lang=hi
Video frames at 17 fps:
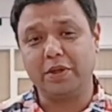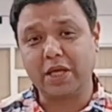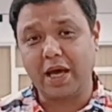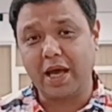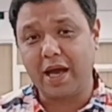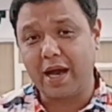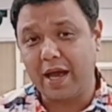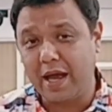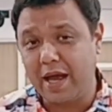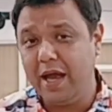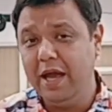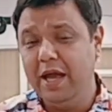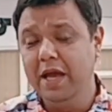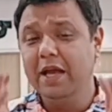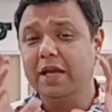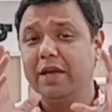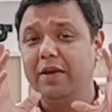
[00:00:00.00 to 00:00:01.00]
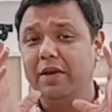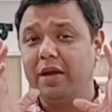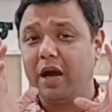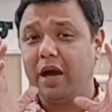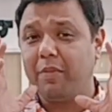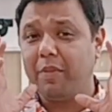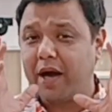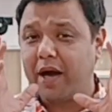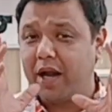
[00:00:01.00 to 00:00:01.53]
बताया है कि
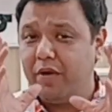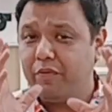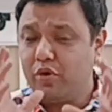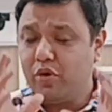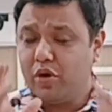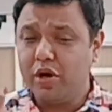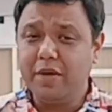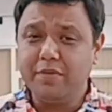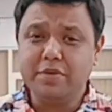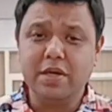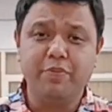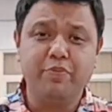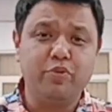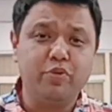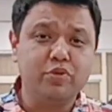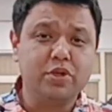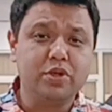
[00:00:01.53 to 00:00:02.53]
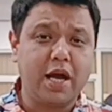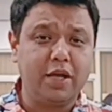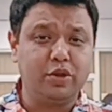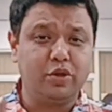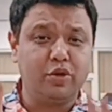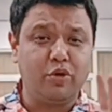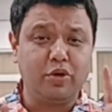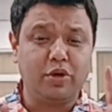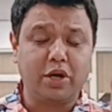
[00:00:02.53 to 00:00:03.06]
हमारे व्यूअर ने हमसे पूछा है
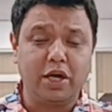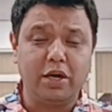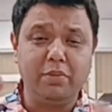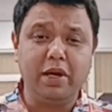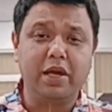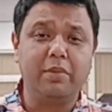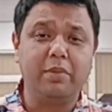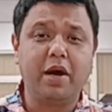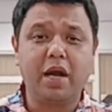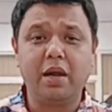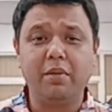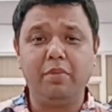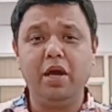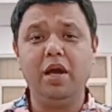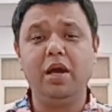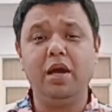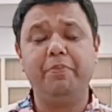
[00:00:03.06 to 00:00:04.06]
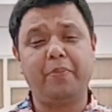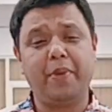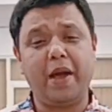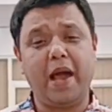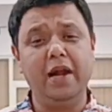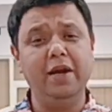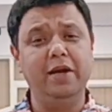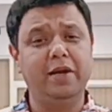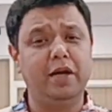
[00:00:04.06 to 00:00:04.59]
दो ट्रेडमिल के बारे में
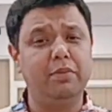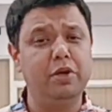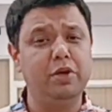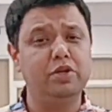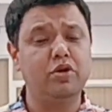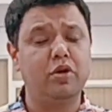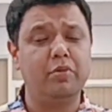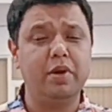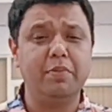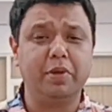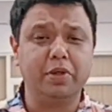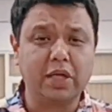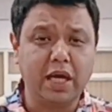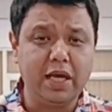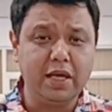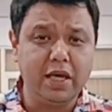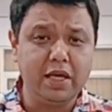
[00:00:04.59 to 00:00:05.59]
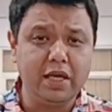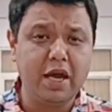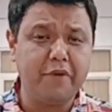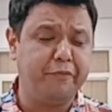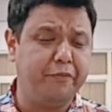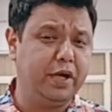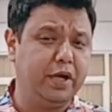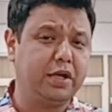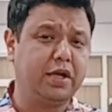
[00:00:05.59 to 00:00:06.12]
पहली ट्रेडमिल जो हमें बताई गई है
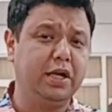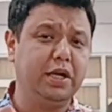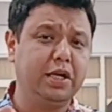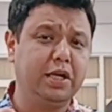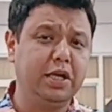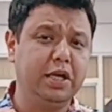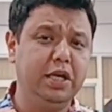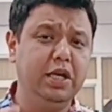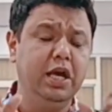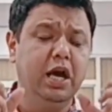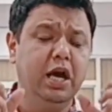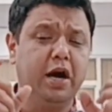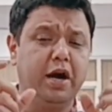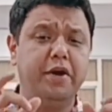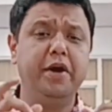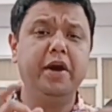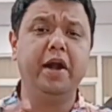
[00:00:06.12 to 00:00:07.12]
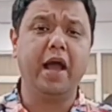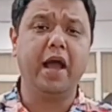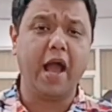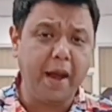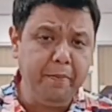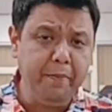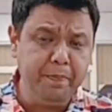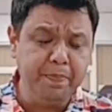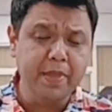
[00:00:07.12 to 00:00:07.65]
फिटकिट की 100
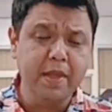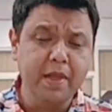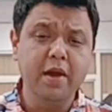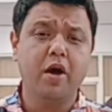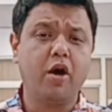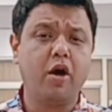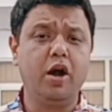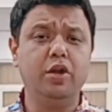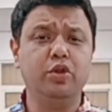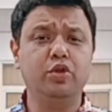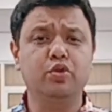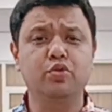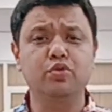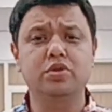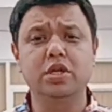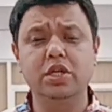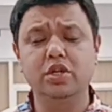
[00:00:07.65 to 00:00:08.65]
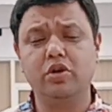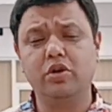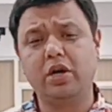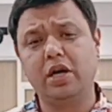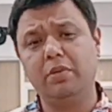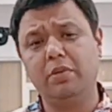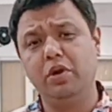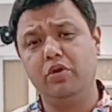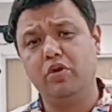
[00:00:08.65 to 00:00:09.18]
एम और दूसरी जो
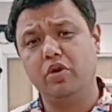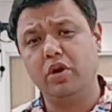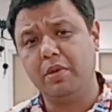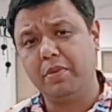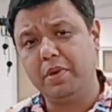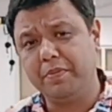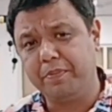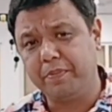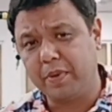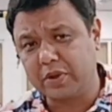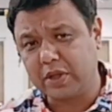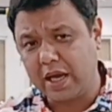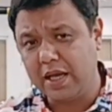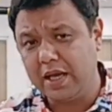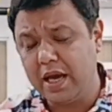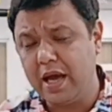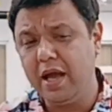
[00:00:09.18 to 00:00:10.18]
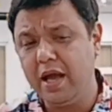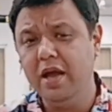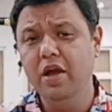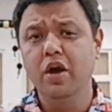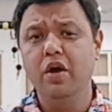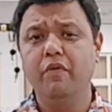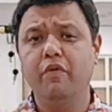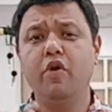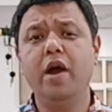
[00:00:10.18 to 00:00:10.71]
ट्रेडमिल उन्होंने हमें बताई है
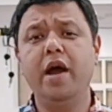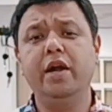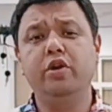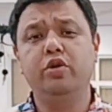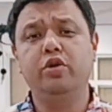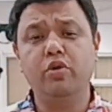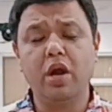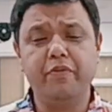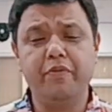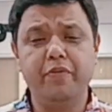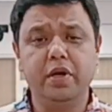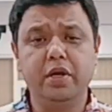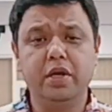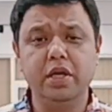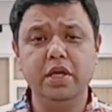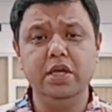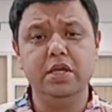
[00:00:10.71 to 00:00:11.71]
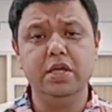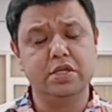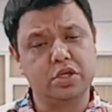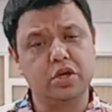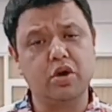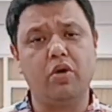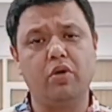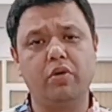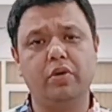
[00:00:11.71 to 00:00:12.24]
वो है ड्यूरा फिट की
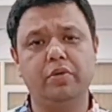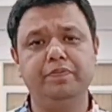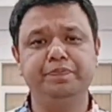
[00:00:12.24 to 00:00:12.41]
स्ट्रॉन्ग